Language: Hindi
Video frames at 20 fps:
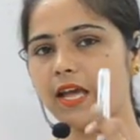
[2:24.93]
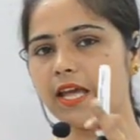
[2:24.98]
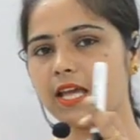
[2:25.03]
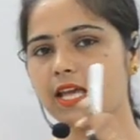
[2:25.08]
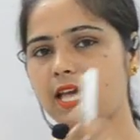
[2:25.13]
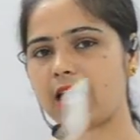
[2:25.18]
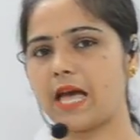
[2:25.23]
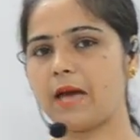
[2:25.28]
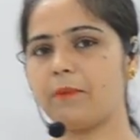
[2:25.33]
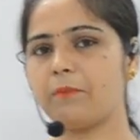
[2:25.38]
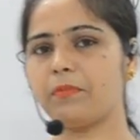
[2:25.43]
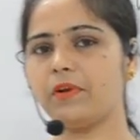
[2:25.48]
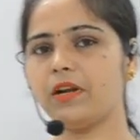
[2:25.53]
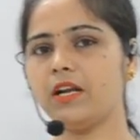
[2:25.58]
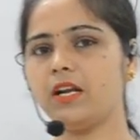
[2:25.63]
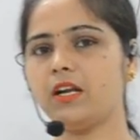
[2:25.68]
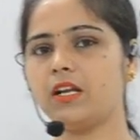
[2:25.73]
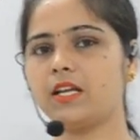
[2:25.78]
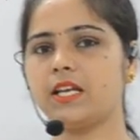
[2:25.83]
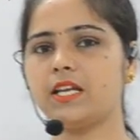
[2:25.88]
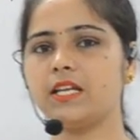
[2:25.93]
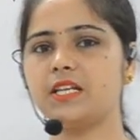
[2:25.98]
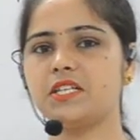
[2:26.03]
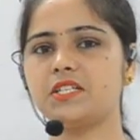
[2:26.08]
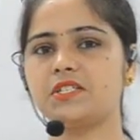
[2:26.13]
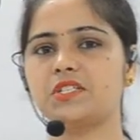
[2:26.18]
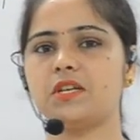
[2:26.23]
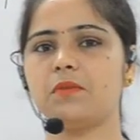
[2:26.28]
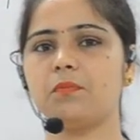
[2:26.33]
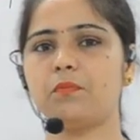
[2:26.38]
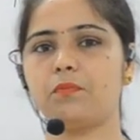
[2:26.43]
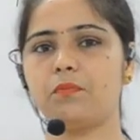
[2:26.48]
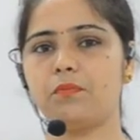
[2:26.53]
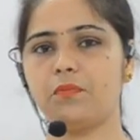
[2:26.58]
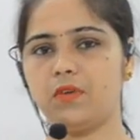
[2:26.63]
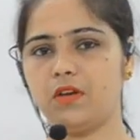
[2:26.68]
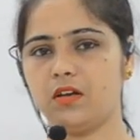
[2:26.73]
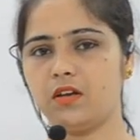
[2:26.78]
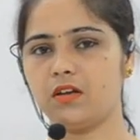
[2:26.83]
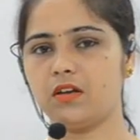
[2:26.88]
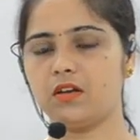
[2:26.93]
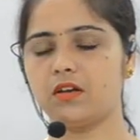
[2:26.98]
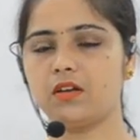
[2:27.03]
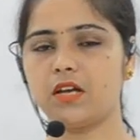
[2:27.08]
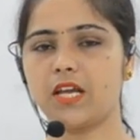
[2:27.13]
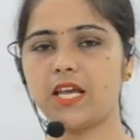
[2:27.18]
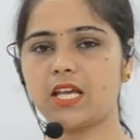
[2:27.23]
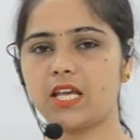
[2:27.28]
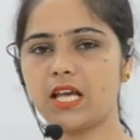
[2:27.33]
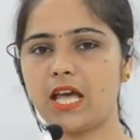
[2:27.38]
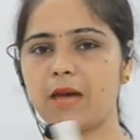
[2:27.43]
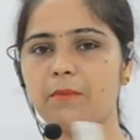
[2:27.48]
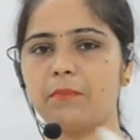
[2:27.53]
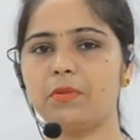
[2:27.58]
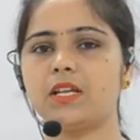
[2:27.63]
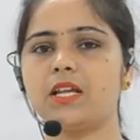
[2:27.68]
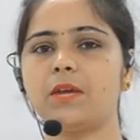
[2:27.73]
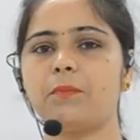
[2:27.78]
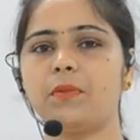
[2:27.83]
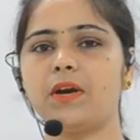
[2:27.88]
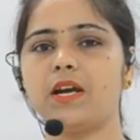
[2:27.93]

एक एप्पल के नीचे एक एप्पल के